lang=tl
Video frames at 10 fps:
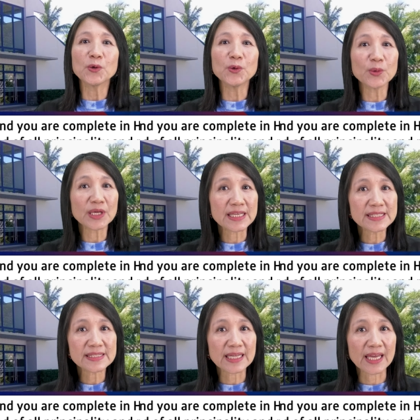who
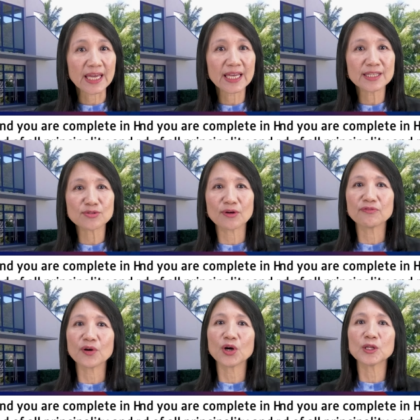is the head
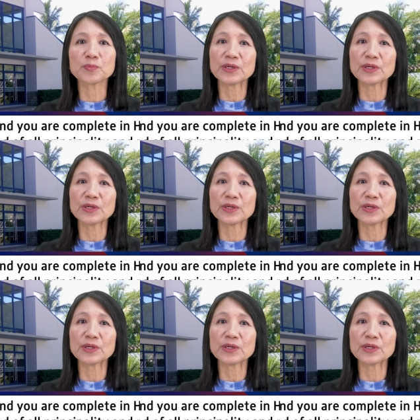of all